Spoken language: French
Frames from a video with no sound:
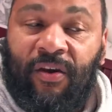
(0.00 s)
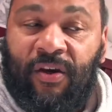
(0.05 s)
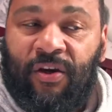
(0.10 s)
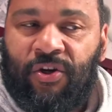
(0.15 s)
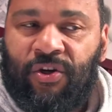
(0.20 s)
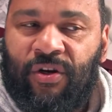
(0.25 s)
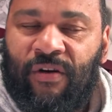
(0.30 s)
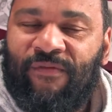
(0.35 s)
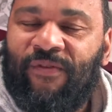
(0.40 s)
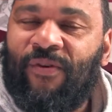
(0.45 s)

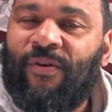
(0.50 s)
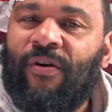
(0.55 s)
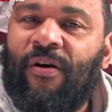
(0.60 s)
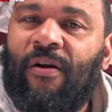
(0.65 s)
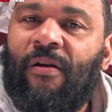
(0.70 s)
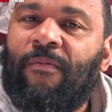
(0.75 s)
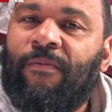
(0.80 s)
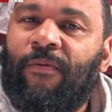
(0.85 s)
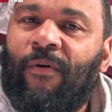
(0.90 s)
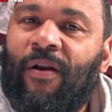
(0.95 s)
Cachez vos
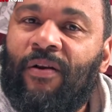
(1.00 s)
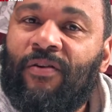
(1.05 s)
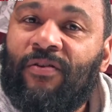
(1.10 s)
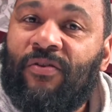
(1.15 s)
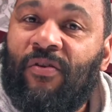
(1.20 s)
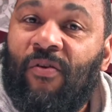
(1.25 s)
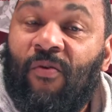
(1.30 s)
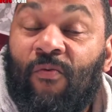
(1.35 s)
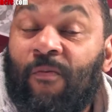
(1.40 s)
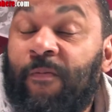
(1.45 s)
gueules pour
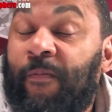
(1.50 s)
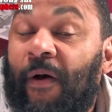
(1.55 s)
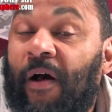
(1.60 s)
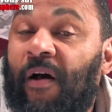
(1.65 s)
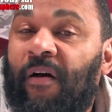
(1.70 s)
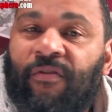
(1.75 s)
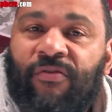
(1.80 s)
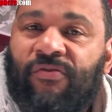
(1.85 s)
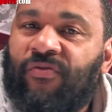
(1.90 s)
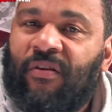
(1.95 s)
l'instant ou
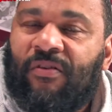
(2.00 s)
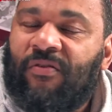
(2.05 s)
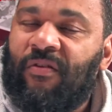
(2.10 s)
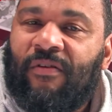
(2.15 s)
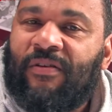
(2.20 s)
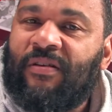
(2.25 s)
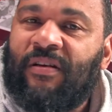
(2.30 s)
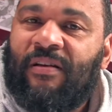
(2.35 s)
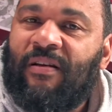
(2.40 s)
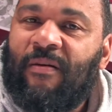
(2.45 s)
pas,
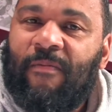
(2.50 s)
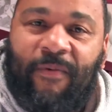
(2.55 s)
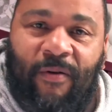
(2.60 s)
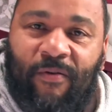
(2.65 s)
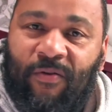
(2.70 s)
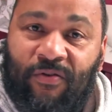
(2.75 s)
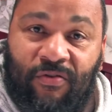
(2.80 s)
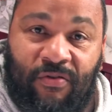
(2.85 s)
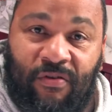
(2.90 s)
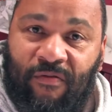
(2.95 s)
ça,
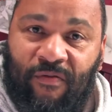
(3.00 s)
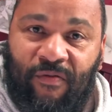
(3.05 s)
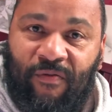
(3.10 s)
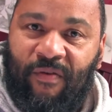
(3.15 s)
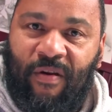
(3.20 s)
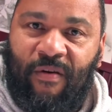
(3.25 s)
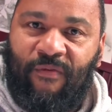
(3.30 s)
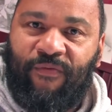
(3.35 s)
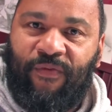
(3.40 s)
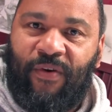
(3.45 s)
dépend de ce que vous voulez